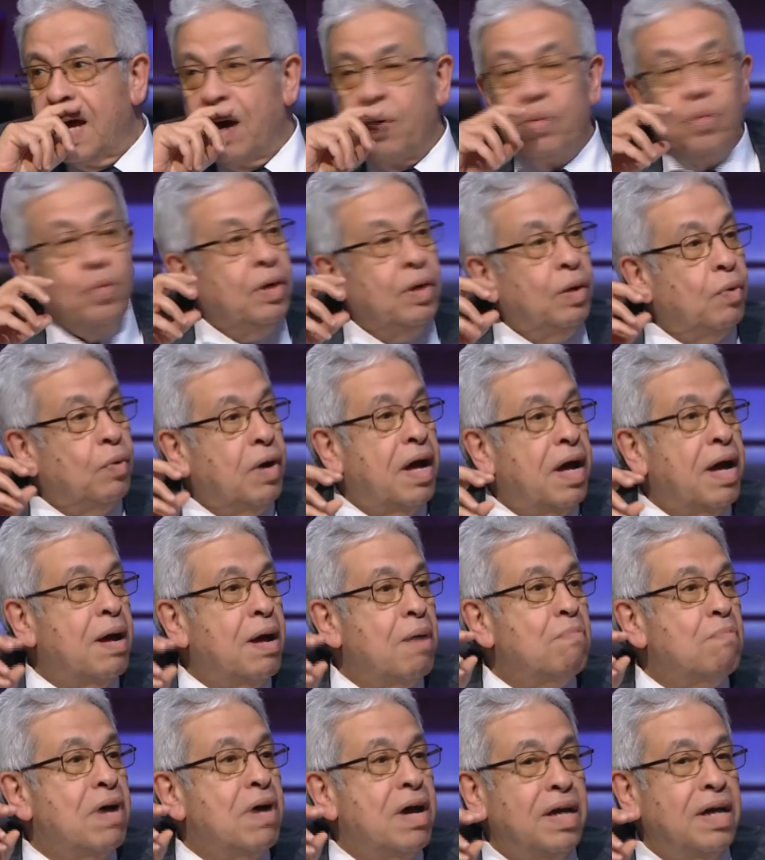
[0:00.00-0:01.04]
اول
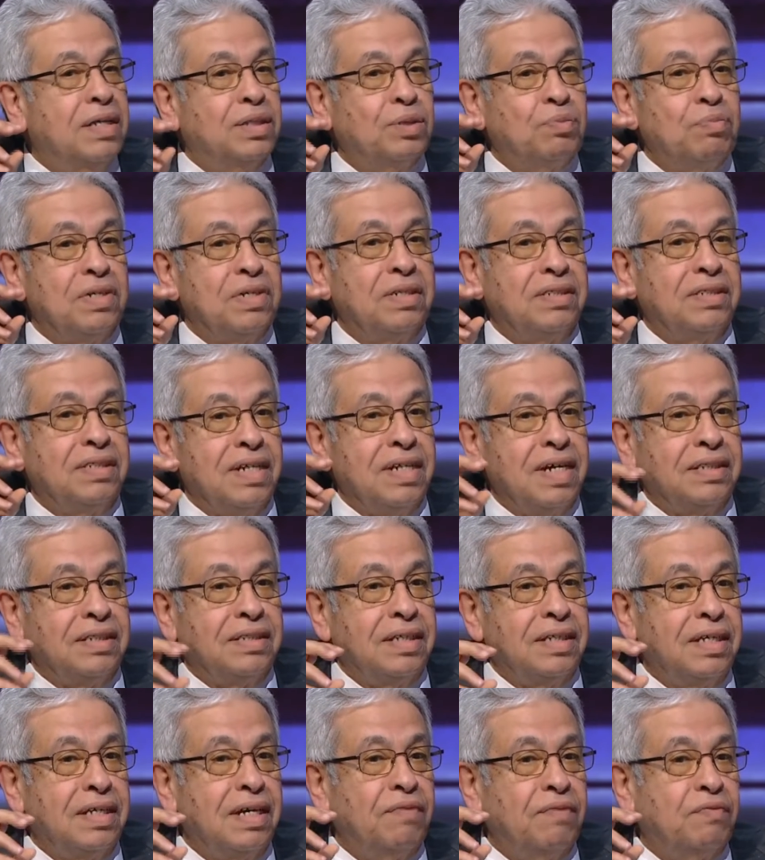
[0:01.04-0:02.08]
واهم ازمه
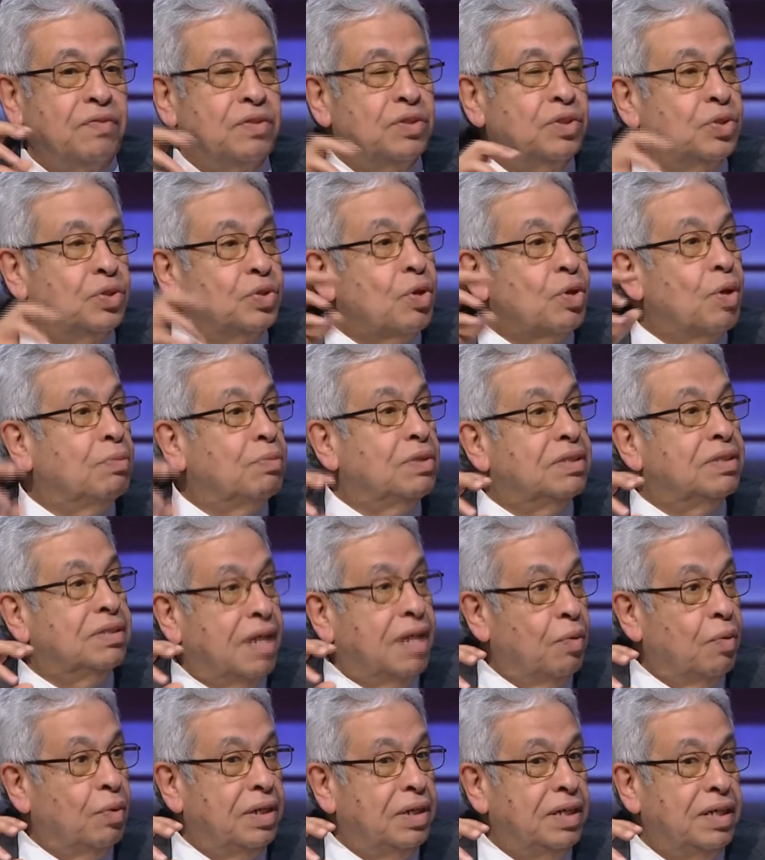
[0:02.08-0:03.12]
سياسيه في النظام
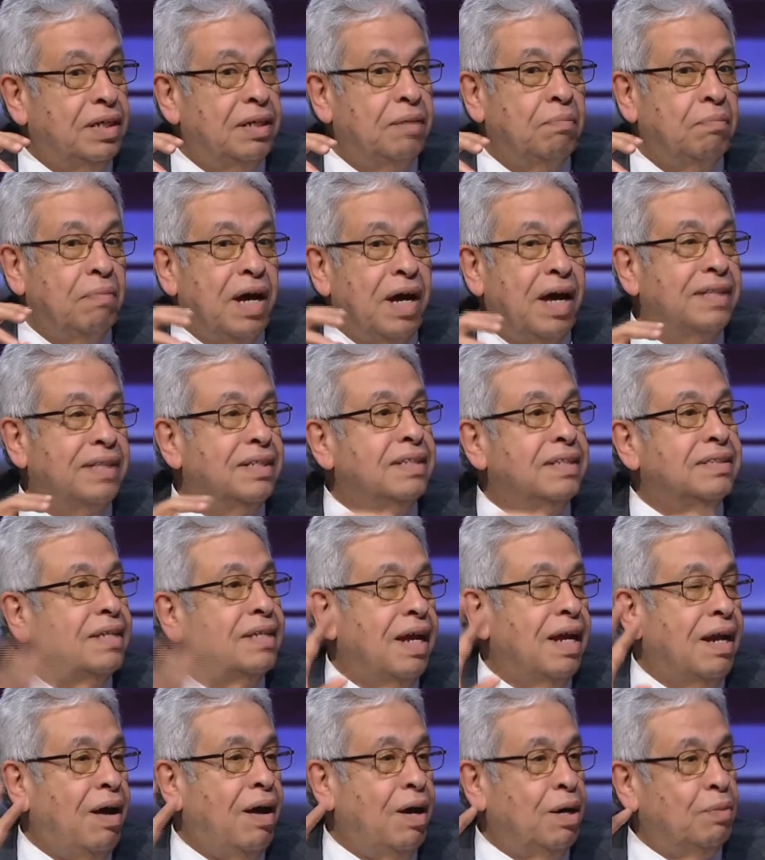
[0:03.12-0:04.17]
الدولي بعد
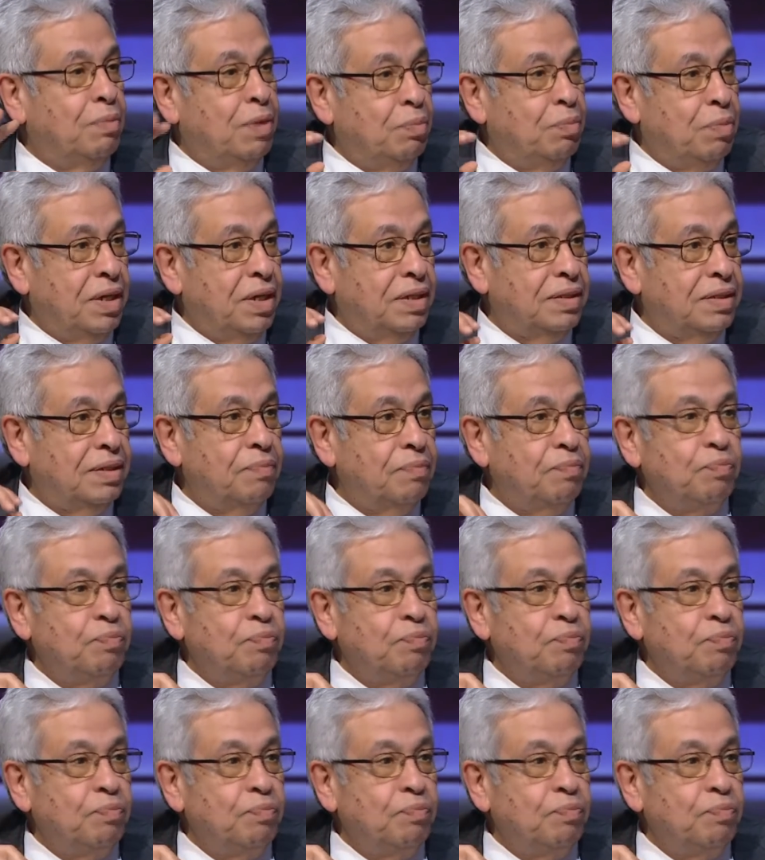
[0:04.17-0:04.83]
انتهاء الحرب البارده